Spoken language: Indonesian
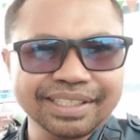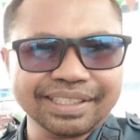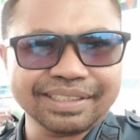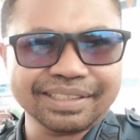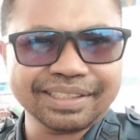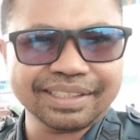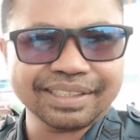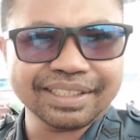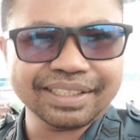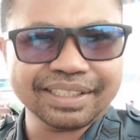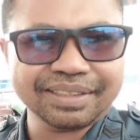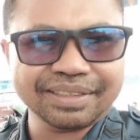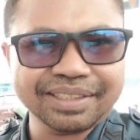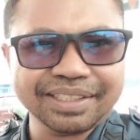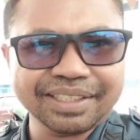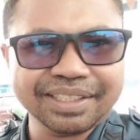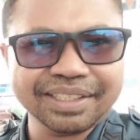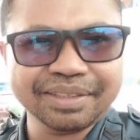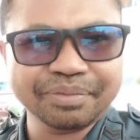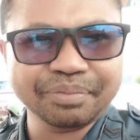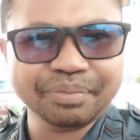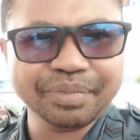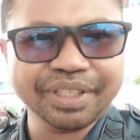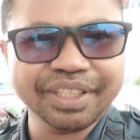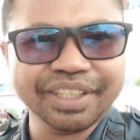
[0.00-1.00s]
hal
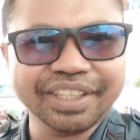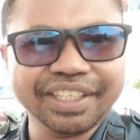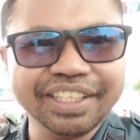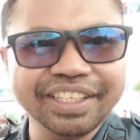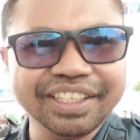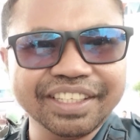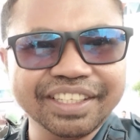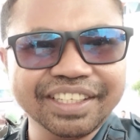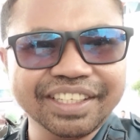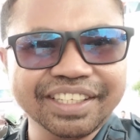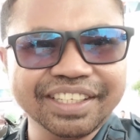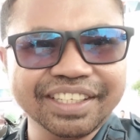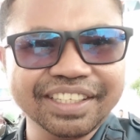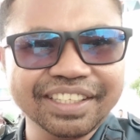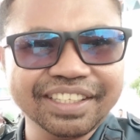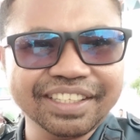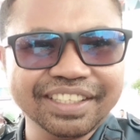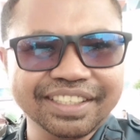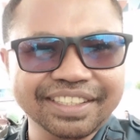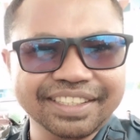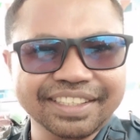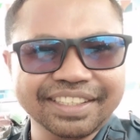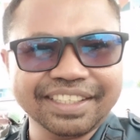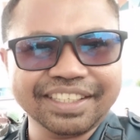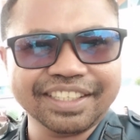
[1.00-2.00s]

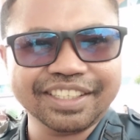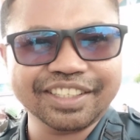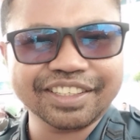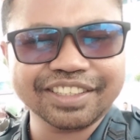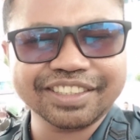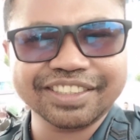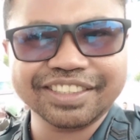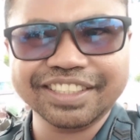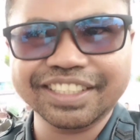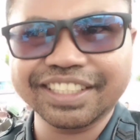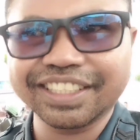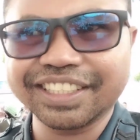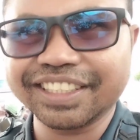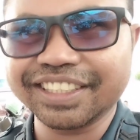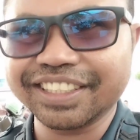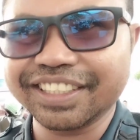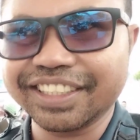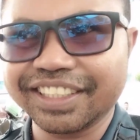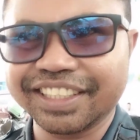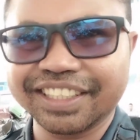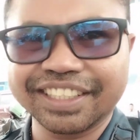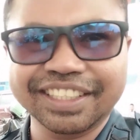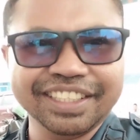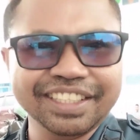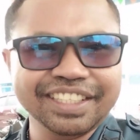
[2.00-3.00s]
penting yang
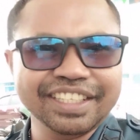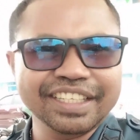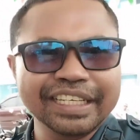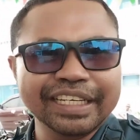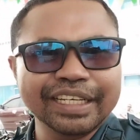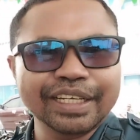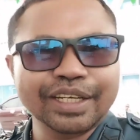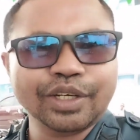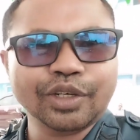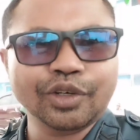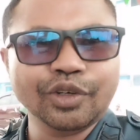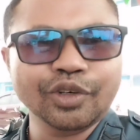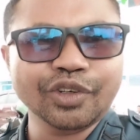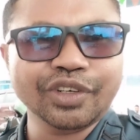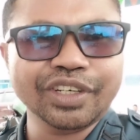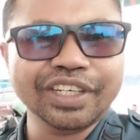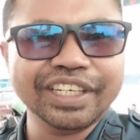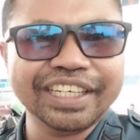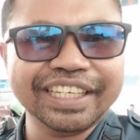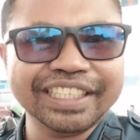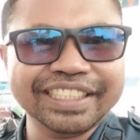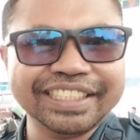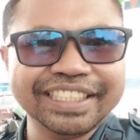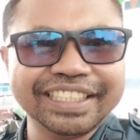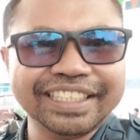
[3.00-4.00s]
harus
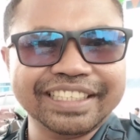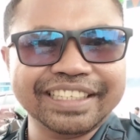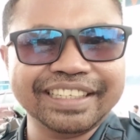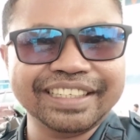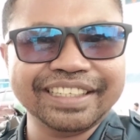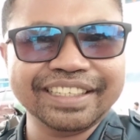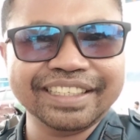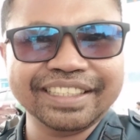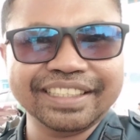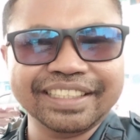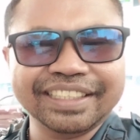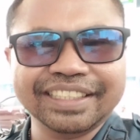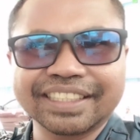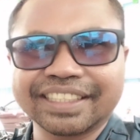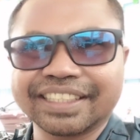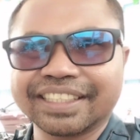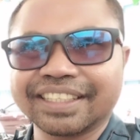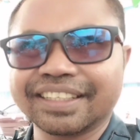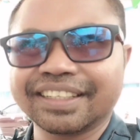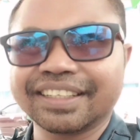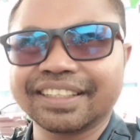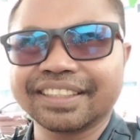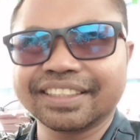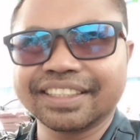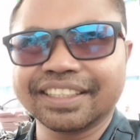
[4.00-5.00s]

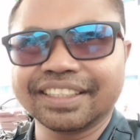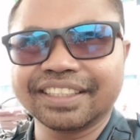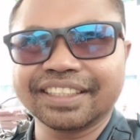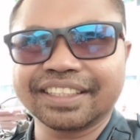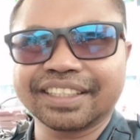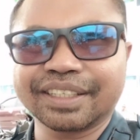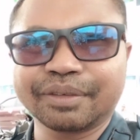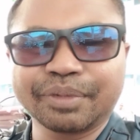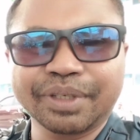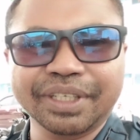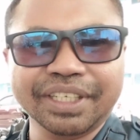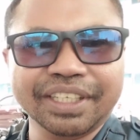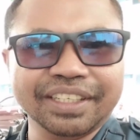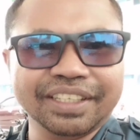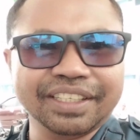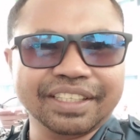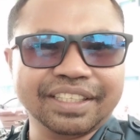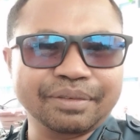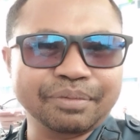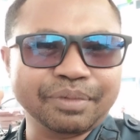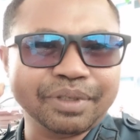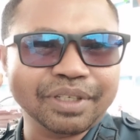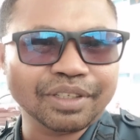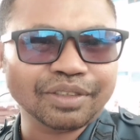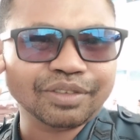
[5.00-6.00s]
dikoordinasikan.
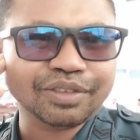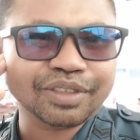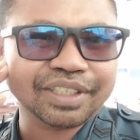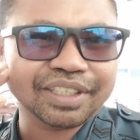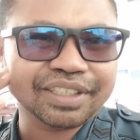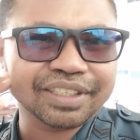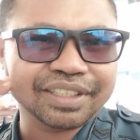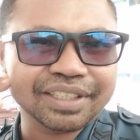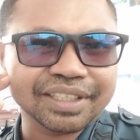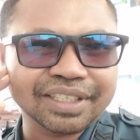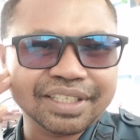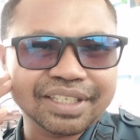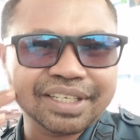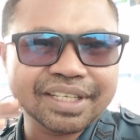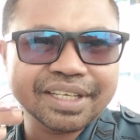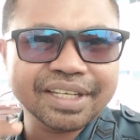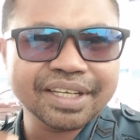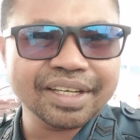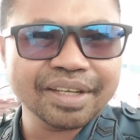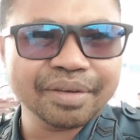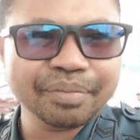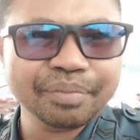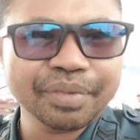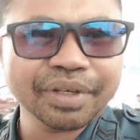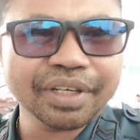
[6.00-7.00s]
Jadi kemarin kita
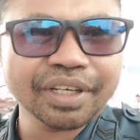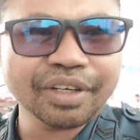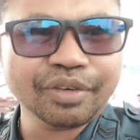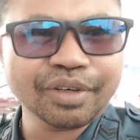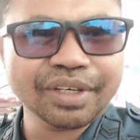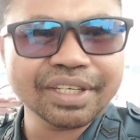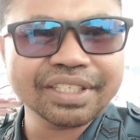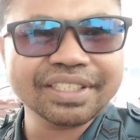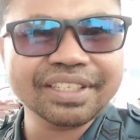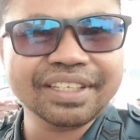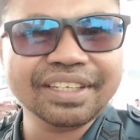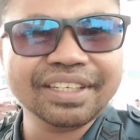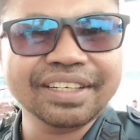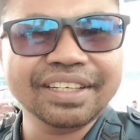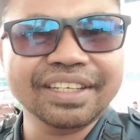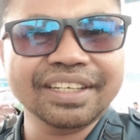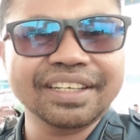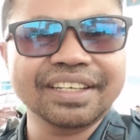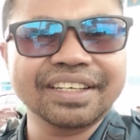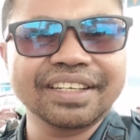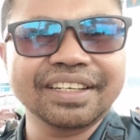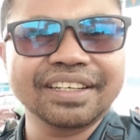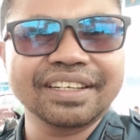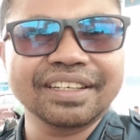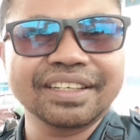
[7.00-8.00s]
melakukan
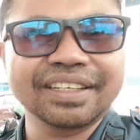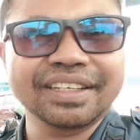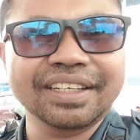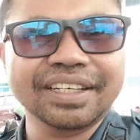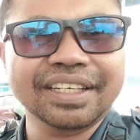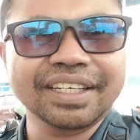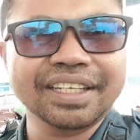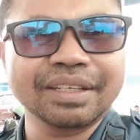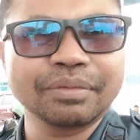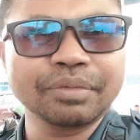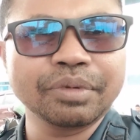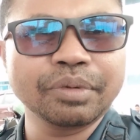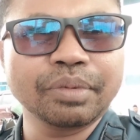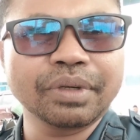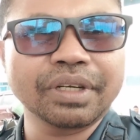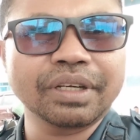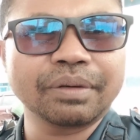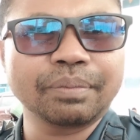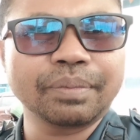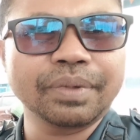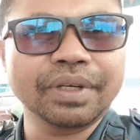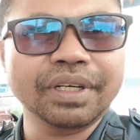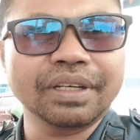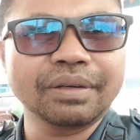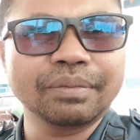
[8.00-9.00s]
pengawasan dan
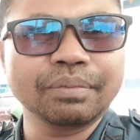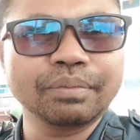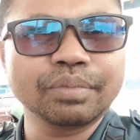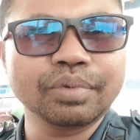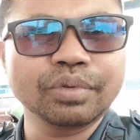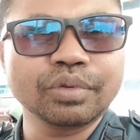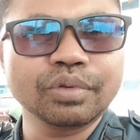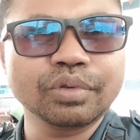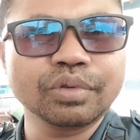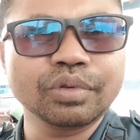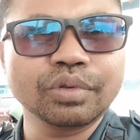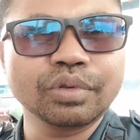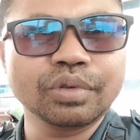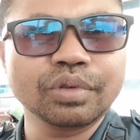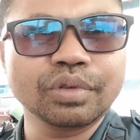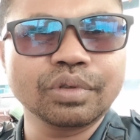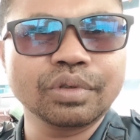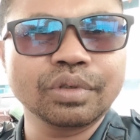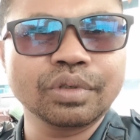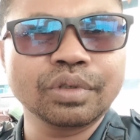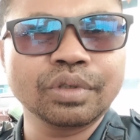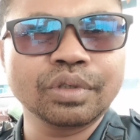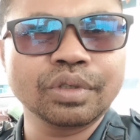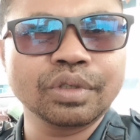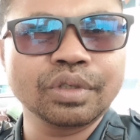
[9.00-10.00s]
ada beberapa
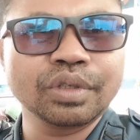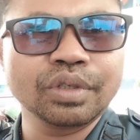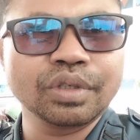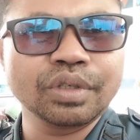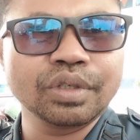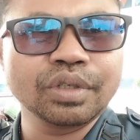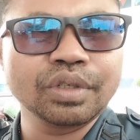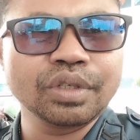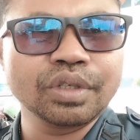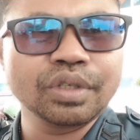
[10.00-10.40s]
lampu